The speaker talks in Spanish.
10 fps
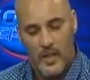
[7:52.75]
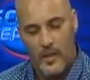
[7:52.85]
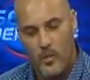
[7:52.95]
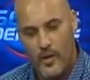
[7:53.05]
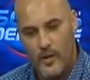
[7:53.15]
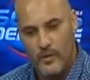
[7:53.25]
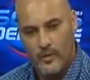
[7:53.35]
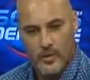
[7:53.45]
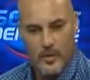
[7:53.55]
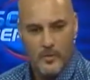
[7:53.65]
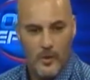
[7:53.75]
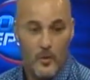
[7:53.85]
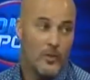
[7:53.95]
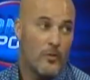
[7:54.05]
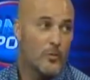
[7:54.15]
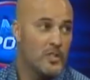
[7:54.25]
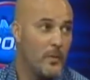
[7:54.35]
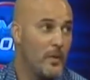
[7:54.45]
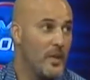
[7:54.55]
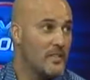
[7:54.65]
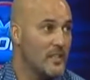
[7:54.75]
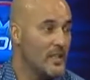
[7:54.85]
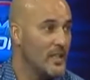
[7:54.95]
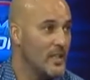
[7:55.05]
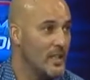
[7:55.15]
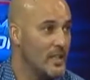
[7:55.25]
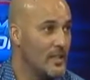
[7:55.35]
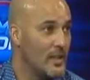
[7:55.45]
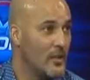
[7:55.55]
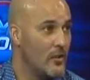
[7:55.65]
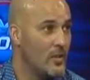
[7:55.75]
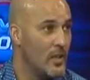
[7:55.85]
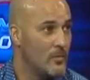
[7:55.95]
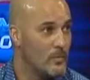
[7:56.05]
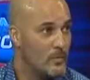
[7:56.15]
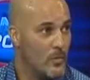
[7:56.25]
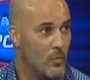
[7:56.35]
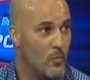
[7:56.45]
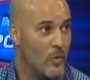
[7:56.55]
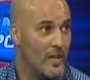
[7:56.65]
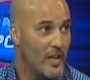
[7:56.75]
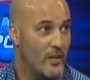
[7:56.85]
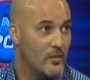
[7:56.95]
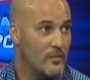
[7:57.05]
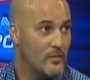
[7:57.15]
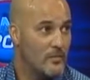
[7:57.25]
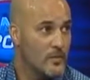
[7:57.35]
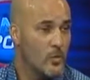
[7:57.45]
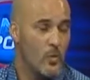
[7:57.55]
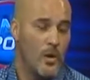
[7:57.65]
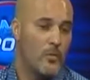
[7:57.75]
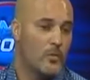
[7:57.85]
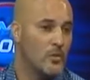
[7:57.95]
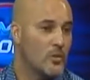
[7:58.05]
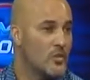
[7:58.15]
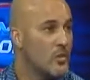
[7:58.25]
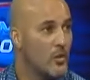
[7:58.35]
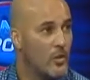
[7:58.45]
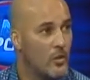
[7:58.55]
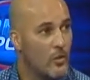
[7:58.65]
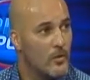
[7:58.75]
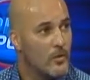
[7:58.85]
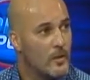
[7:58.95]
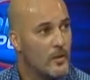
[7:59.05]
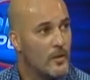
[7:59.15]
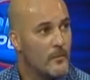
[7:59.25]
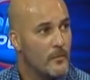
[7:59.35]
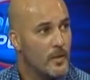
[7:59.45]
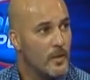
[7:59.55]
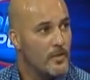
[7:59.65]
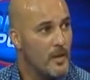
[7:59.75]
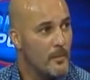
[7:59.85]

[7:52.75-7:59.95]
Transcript: en, juego. Pero bueno, con mucha esperanza de, redondear un, un buen año. Jugamos con todos chicos del club, el